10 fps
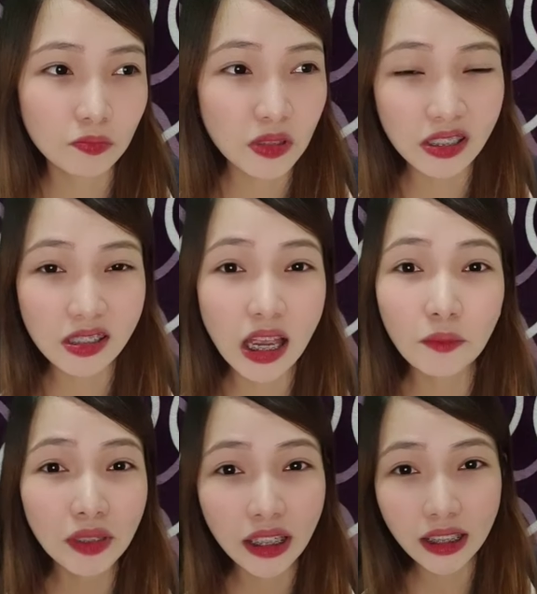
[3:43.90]

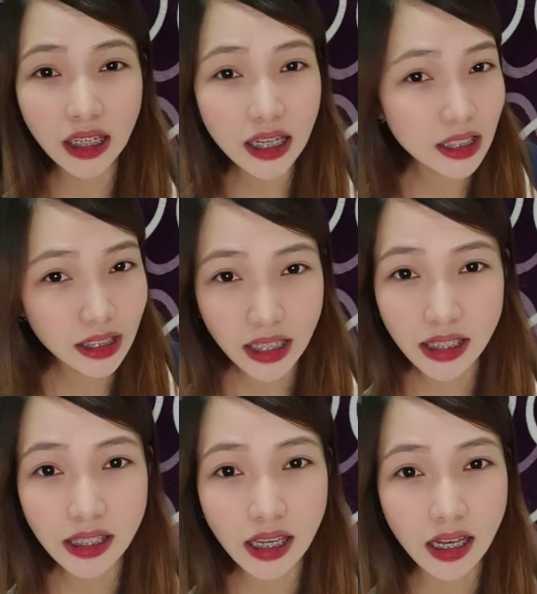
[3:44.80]
magsasabi ka ng ganyan
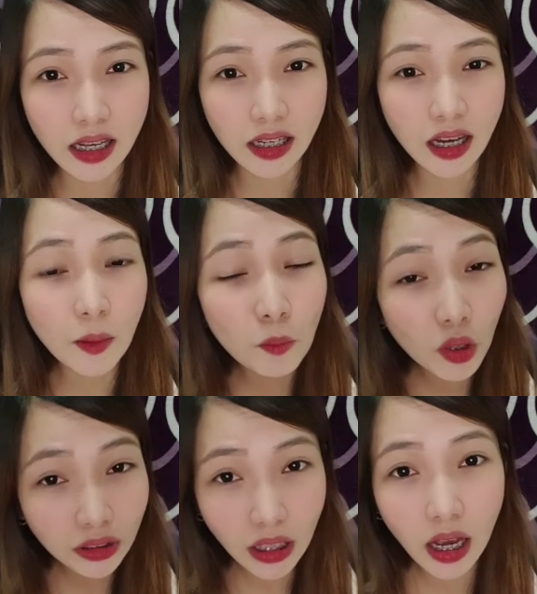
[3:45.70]
sa
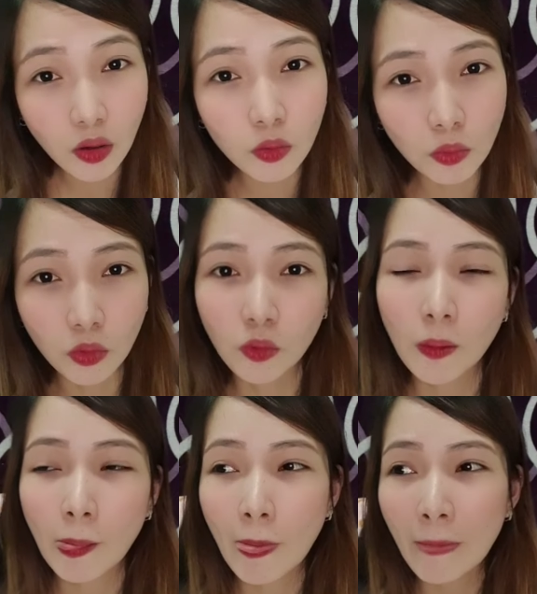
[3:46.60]
kapwa-tao mo,
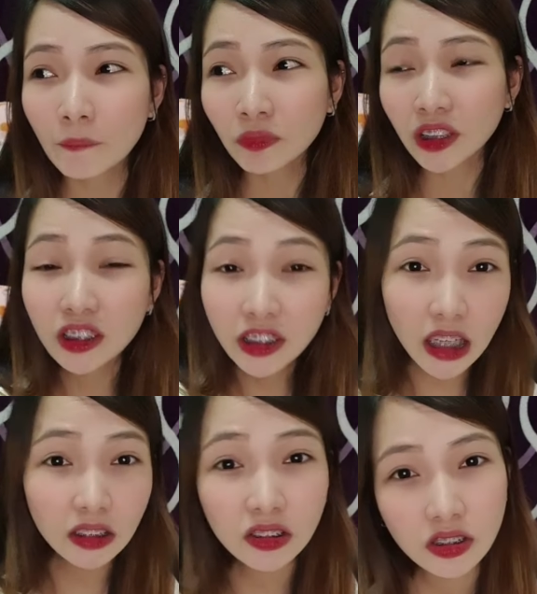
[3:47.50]

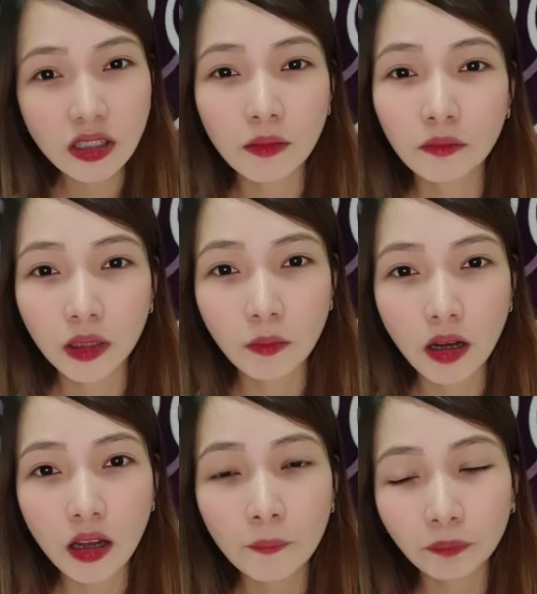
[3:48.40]
encourage them, ba
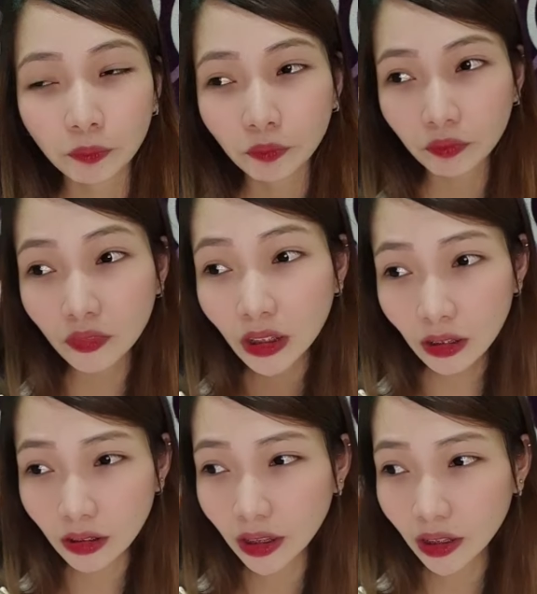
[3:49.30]
diba?
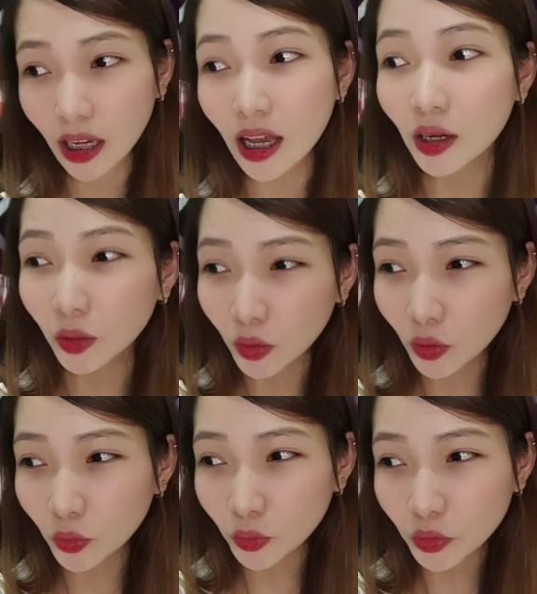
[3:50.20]
Like,
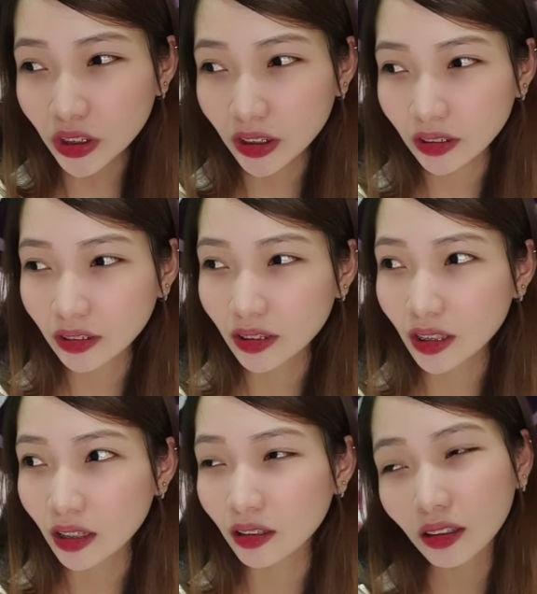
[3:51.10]
uy,
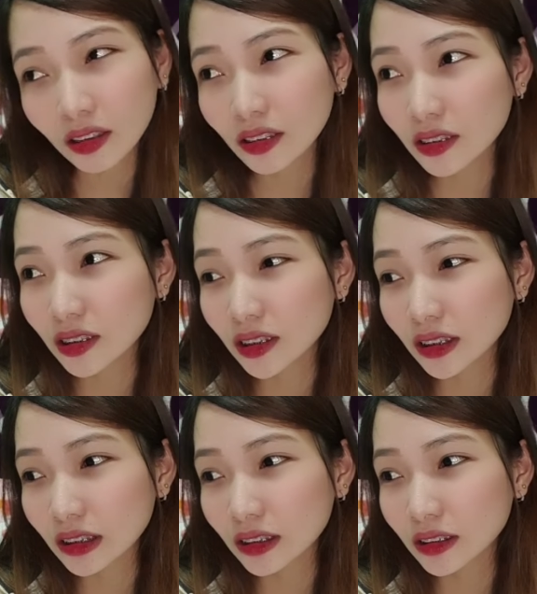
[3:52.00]

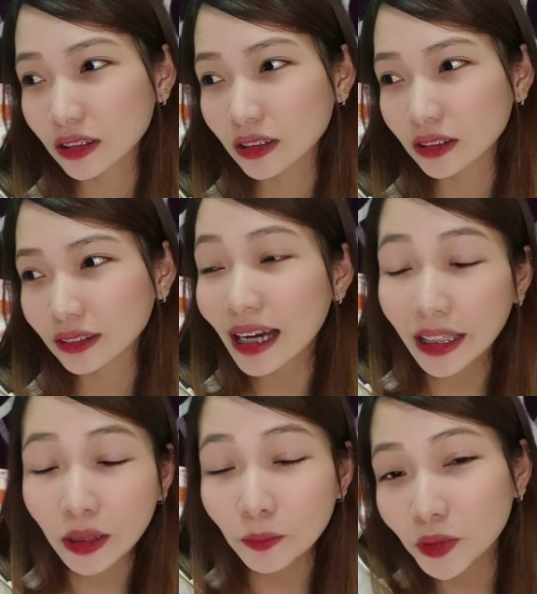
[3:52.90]
uh,
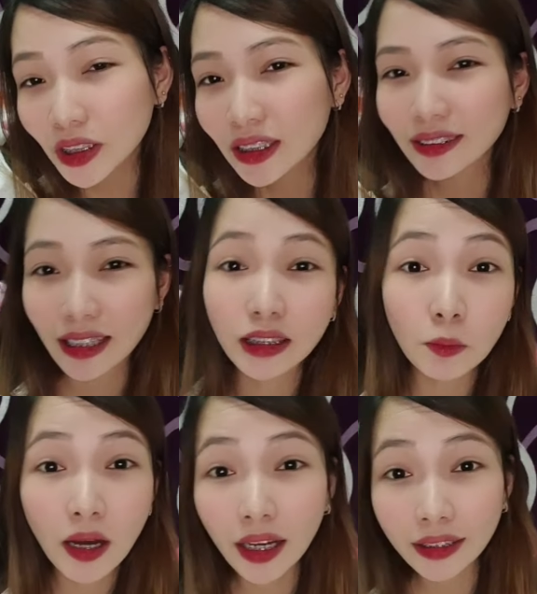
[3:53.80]
kaya mo yan, tataba